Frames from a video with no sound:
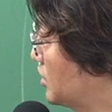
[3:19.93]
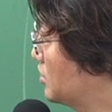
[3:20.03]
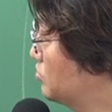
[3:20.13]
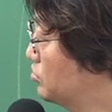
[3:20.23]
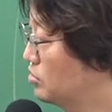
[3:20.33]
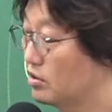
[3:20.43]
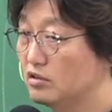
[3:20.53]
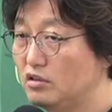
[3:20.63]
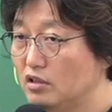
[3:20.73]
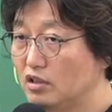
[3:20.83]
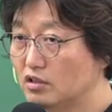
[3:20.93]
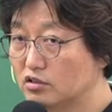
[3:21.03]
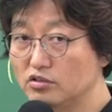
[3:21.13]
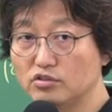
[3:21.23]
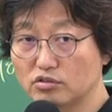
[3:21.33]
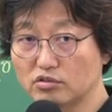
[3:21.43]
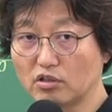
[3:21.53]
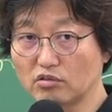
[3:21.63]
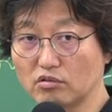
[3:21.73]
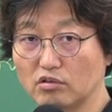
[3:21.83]
자, 작은 축척을 큰
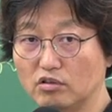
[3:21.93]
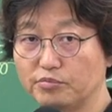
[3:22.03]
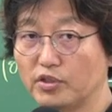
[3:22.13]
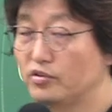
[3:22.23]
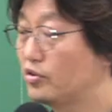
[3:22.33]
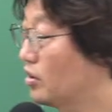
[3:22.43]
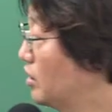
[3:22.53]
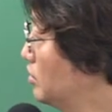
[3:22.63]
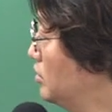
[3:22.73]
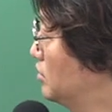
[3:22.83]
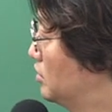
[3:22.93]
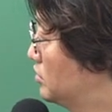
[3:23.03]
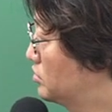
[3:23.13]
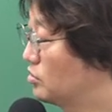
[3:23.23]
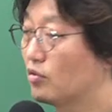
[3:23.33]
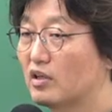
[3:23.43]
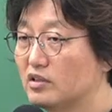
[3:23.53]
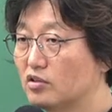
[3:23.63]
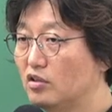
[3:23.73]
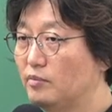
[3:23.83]
축척으로 변경하여
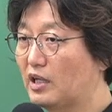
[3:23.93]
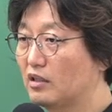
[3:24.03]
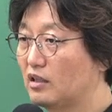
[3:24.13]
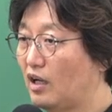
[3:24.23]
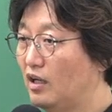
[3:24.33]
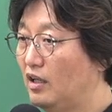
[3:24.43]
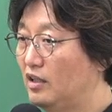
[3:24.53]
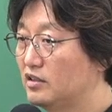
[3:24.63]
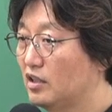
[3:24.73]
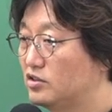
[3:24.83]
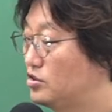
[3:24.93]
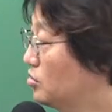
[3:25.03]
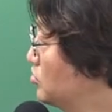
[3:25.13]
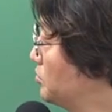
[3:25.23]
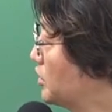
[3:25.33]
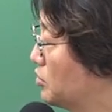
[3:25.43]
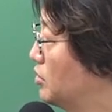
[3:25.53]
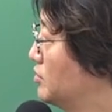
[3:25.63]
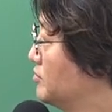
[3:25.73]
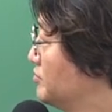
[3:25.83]
등록하는 걸 말한다. 자, 지적도
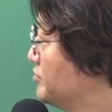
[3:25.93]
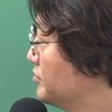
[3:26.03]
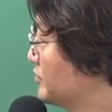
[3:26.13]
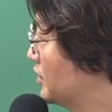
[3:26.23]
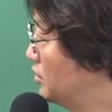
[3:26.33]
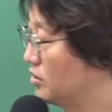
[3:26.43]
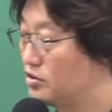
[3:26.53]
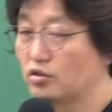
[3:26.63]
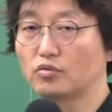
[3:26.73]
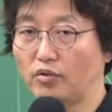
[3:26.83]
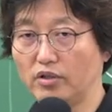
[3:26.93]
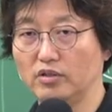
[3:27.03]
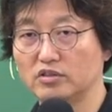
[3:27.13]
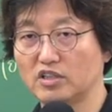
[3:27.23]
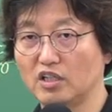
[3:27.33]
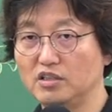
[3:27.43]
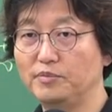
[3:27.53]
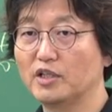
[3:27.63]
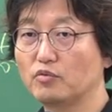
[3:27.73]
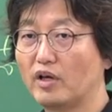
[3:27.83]
임야도. 네, 지적도요. 자,
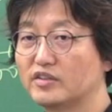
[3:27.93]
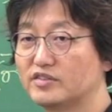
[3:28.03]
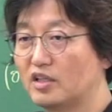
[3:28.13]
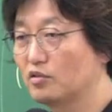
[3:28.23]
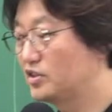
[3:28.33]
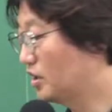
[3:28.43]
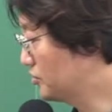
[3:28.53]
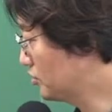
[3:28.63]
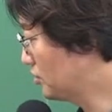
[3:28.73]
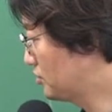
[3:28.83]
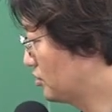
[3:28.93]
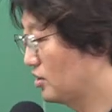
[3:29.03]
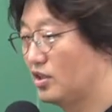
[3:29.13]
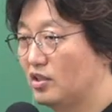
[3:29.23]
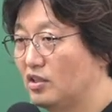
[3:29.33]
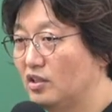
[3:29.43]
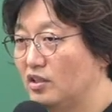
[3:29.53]
임야도 X라고 책에 썼던 기억이